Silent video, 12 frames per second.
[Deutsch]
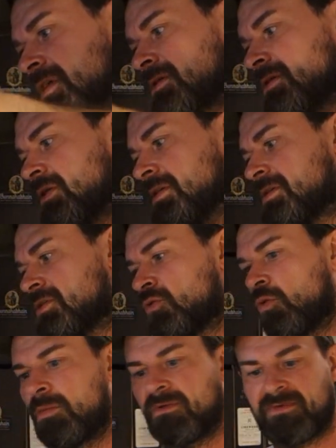jetzt nicht
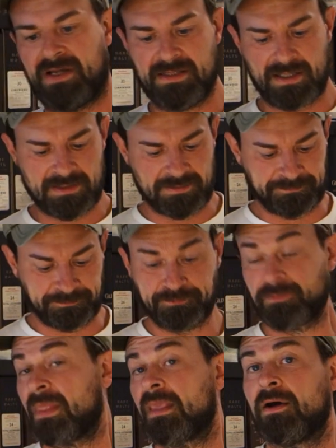so bewandert.
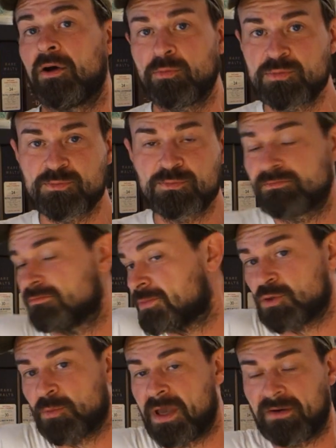
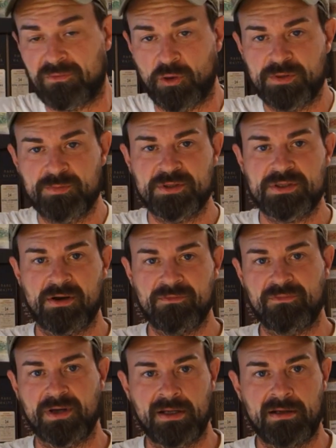Umso mehr freue ich mich
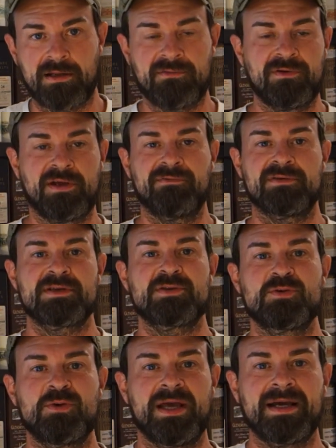drauf, weil ich vielleicht was
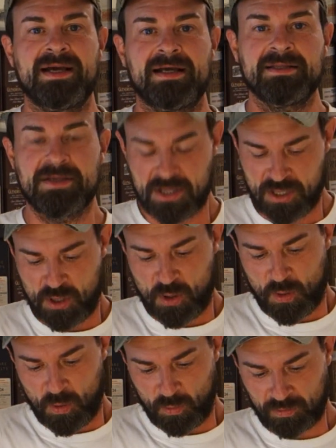dazu lernen kann.
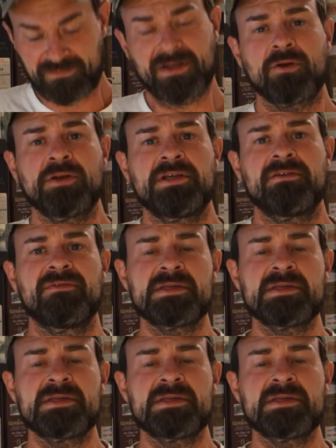Und wer noch nicht in